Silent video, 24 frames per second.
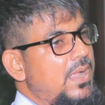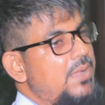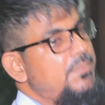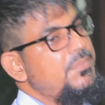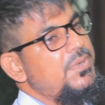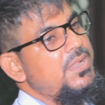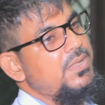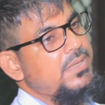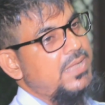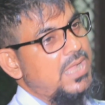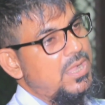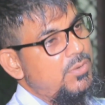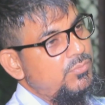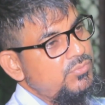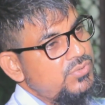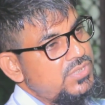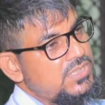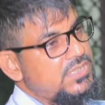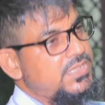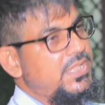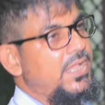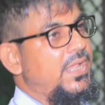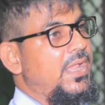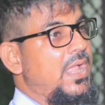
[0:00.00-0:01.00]
আমরা
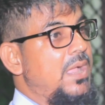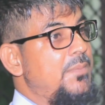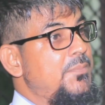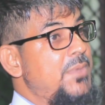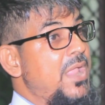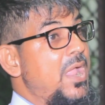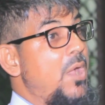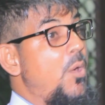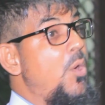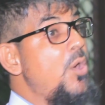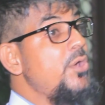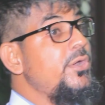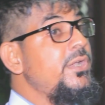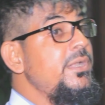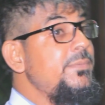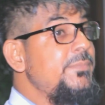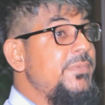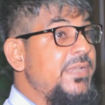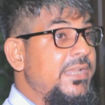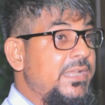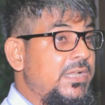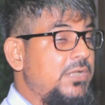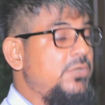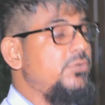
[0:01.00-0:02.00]
কাউন্টার থেকে আমরা অগ্রিম
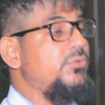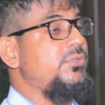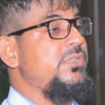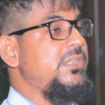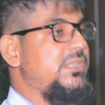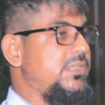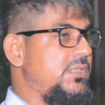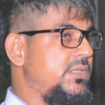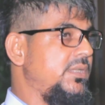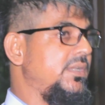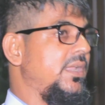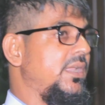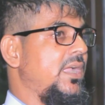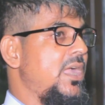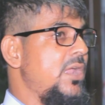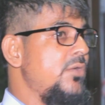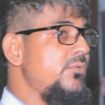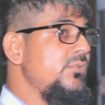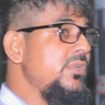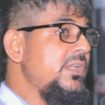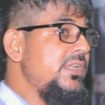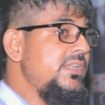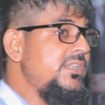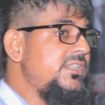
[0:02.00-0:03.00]
টিকিটও দিচ্ছি না
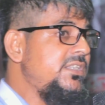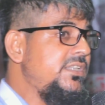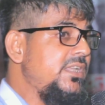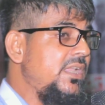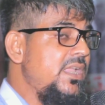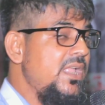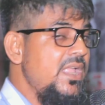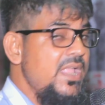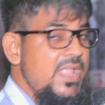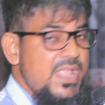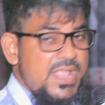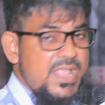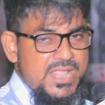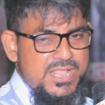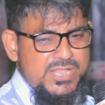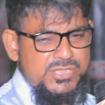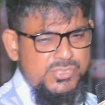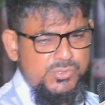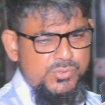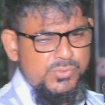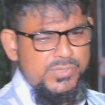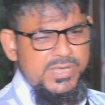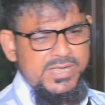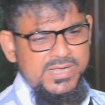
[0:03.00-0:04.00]
কারণ কি
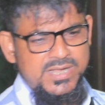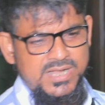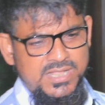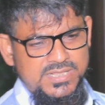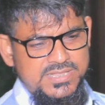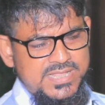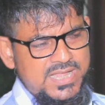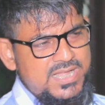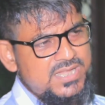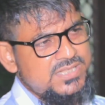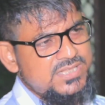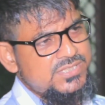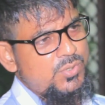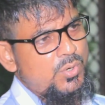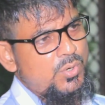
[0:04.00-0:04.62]
স্টুডেন্টরা দেখা যাচ্ছে